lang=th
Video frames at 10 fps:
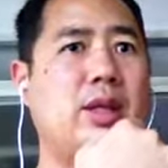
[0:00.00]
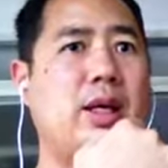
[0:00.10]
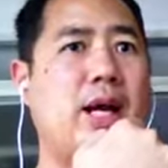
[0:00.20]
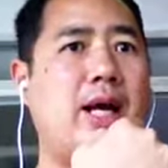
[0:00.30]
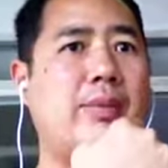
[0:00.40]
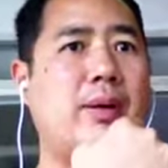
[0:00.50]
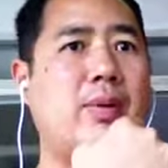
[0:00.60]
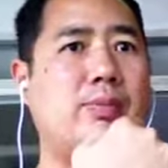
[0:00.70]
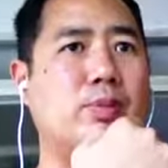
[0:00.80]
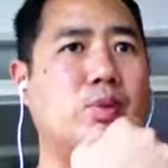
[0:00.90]
คล้ายๆกับระ
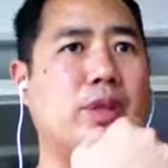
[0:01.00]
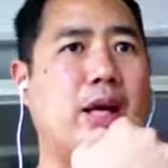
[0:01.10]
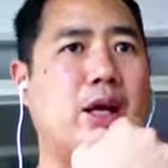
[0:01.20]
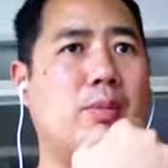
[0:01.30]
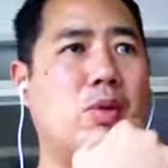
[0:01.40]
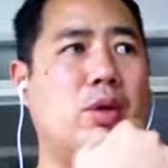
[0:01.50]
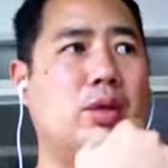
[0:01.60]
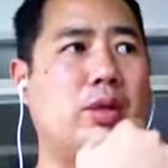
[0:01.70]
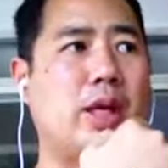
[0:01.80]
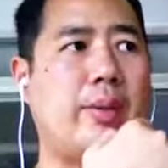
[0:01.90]
บบจูงใจของพวก
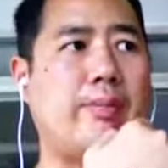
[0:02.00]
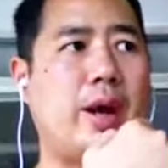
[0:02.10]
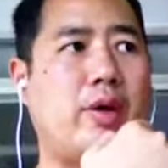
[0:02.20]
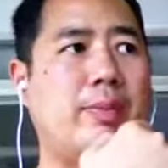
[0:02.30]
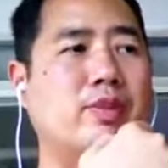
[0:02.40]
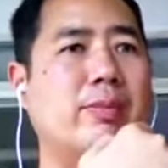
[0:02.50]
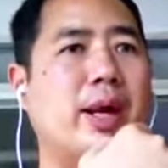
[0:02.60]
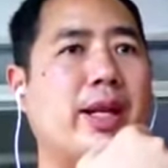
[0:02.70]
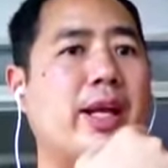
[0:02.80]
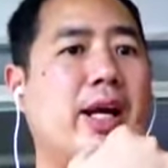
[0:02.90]
MLM ส
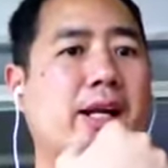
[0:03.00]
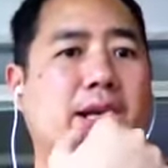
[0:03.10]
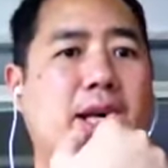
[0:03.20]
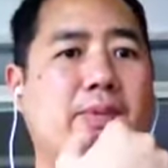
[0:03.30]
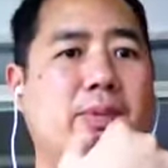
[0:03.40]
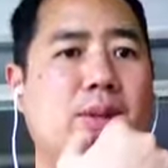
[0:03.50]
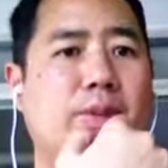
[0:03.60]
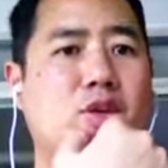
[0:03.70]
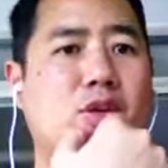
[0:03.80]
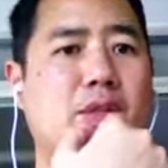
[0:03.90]
มัยนี้นะครับ ทำ
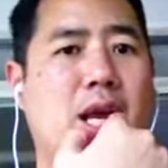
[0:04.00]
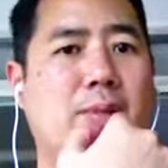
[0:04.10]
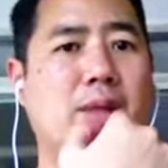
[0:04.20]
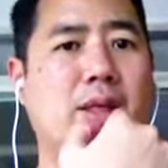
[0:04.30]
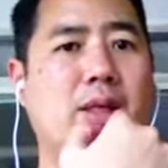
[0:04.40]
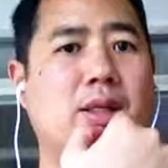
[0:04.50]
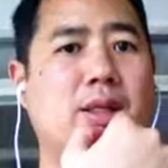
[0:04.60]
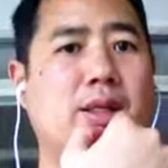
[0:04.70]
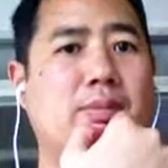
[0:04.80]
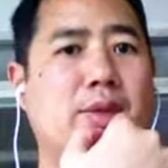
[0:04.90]
ให้คนอยากมา
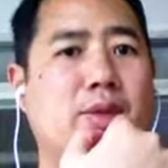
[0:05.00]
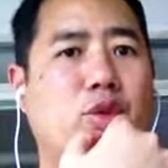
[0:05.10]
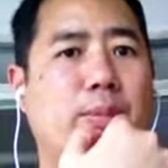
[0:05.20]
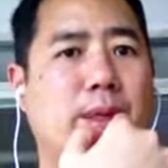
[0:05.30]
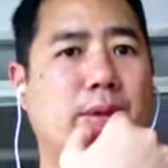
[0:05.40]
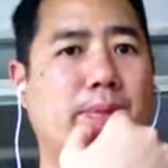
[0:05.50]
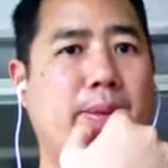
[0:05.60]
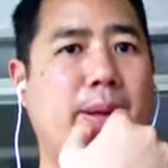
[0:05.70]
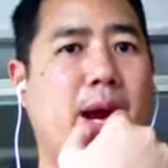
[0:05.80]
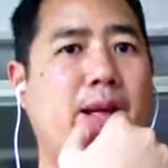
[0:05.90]
มีส่วนเป็นเป็
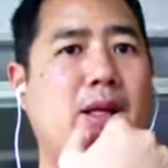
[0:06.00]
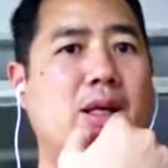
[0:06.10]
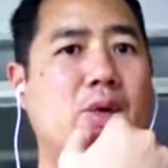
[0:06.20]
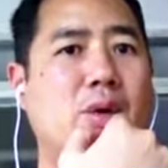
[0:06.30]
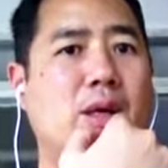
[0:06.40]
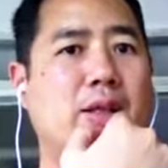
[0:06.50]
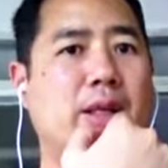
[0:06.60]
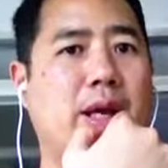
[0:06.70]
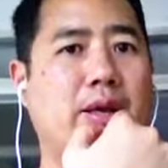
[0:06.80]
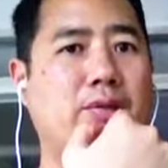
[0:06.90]
นพาร์ทเนอร์ด้วย
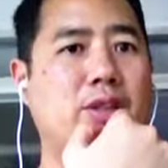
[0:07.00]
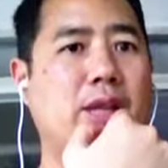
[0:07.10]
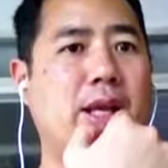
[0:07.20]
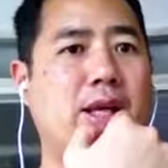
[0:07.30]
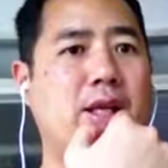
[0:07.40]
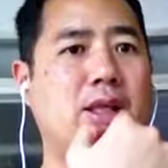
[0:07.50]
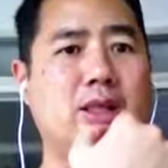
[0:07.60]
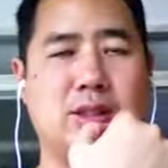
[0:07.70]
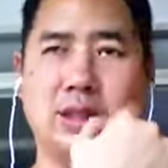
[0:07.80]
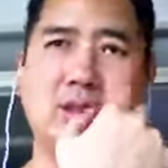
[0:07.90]
แต่ซึ่งเลก็
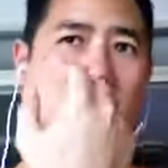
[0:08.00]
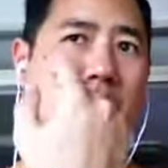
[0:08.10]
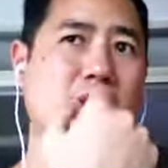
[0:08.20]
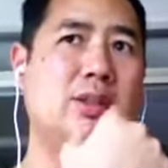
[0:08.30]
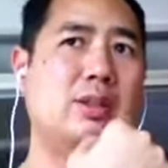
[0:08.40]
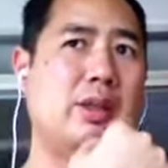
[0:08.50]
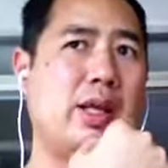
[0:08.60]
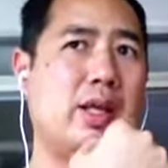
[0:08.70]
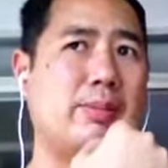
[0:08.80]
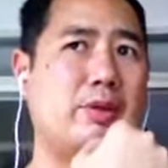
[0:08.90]
เล
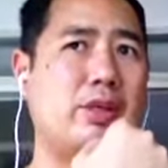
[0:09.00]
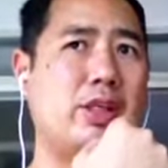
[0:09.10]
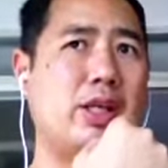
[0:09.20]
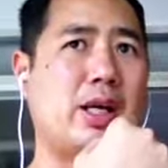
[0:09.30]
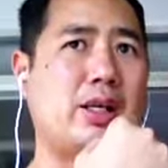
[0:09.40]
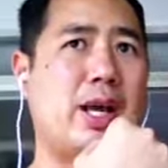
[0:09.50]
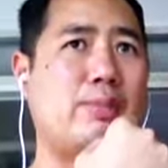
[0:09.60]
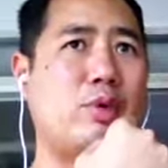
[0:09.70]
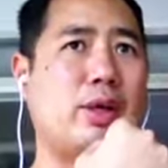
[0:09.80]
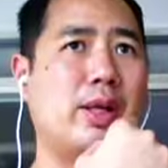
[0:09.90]
ก็มีวิธีอย่างแยบ
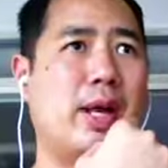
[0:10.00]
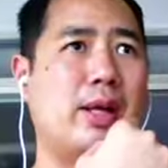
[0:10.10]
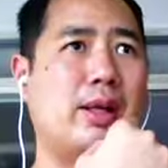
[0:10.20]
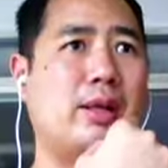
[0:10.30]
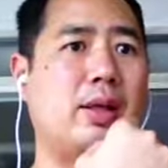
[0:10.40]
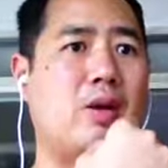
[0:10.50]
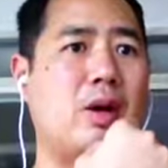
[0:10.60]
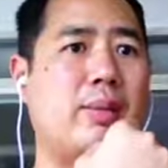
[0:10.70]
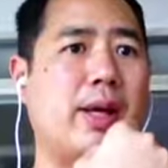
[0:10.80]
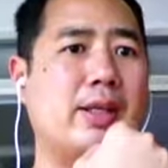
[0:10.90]
ยนในการเอา
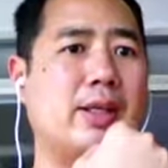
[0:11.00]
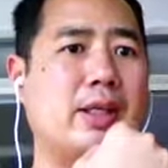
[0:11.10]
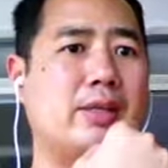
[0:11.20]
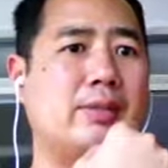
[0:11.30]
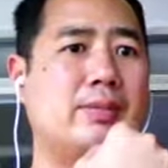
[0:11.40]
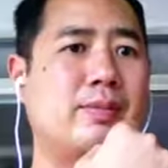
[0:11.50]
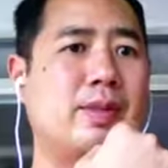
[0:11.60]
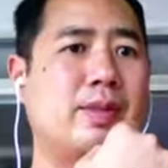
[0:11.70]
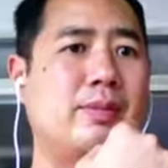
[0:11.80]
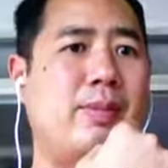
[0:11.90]
กำไรจาก
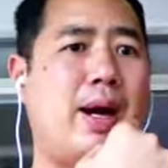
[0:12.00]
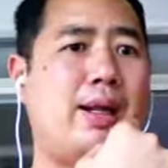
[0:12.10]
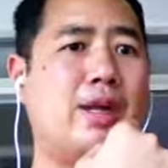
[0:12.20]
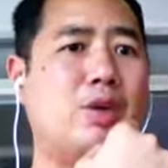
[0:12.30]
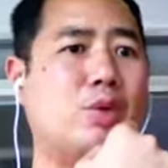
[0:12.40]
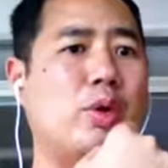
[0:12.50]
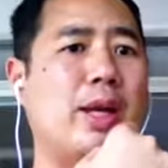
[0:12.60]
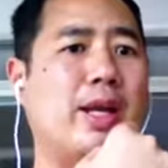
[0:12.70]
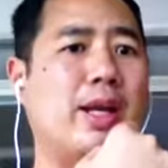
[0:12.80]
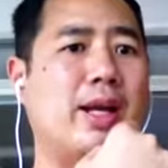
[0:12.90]
พาร์ทเนอร์ของตัวเอ
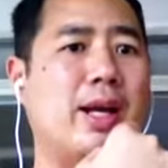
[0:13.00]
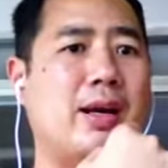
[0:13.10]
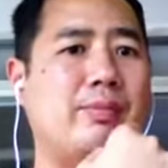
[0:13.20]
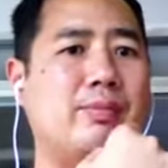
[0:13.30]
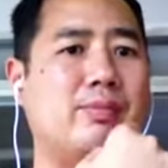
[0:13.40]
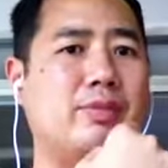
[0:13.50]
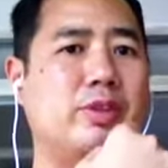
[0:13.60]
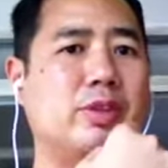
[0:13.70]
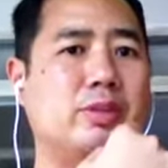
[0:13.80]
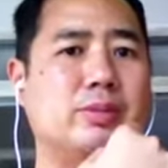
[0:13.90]
งนะครับ ซึ่ง